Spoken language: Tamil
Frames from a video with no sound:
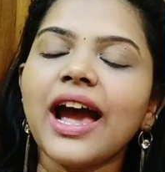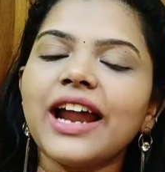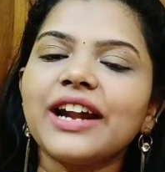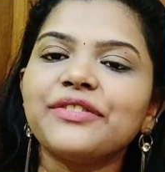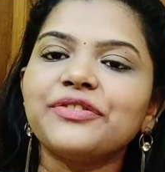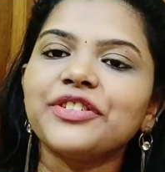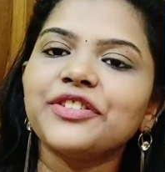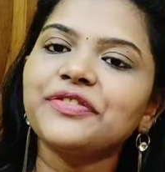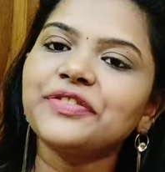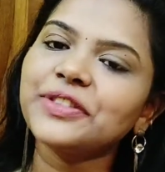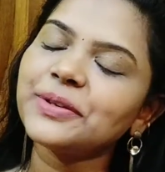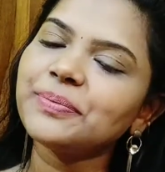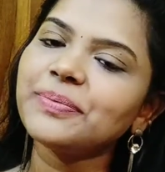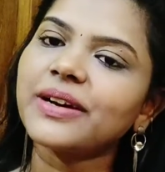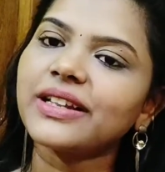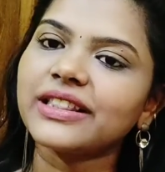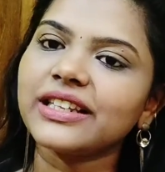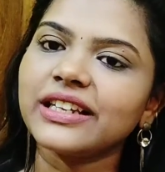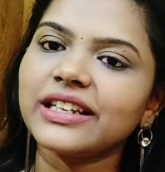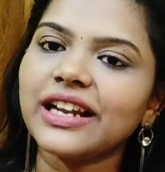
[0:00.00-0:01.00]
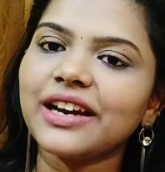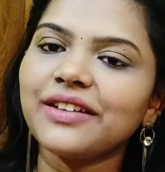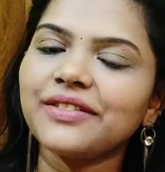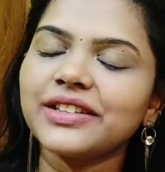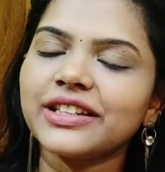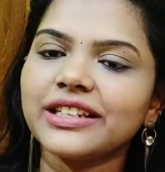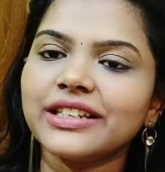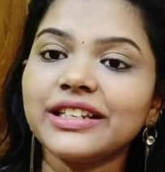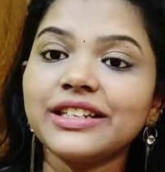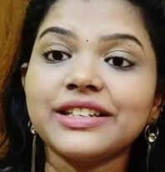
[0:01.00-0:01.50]
அண்ட் ஃபிஃப்த்து பார்த்தீங்கன்னா
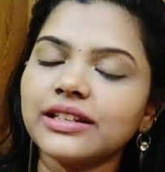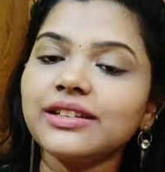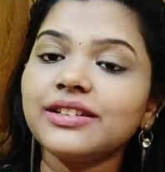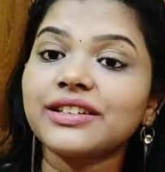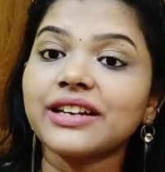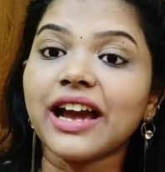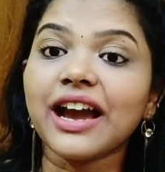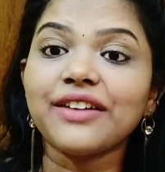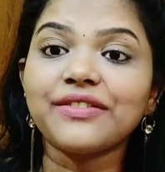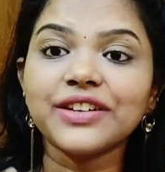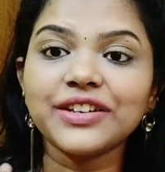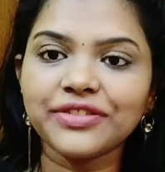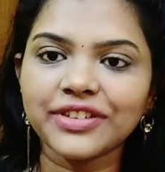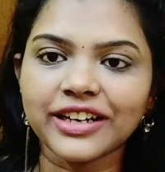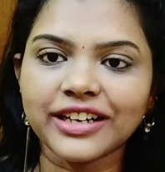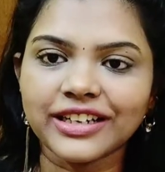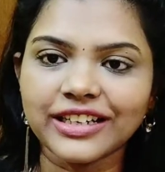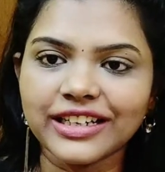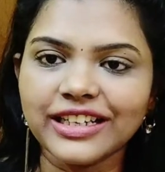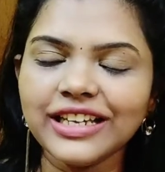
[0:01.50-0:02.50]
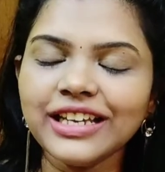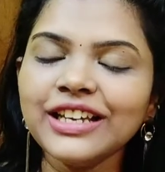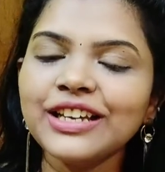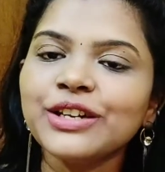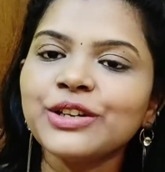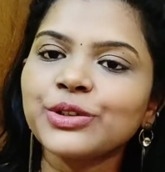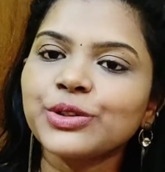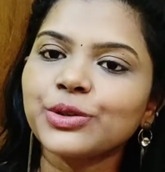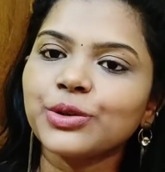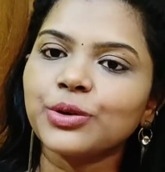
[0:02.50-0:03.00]
வந்துட்டு ட்ராவல் ஃப்ரெண்ட்லி
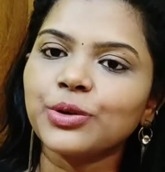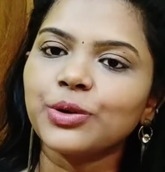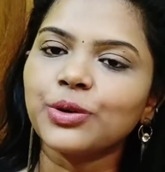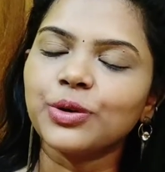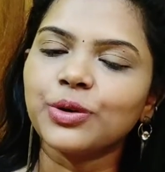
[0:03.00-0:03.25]
ஸோ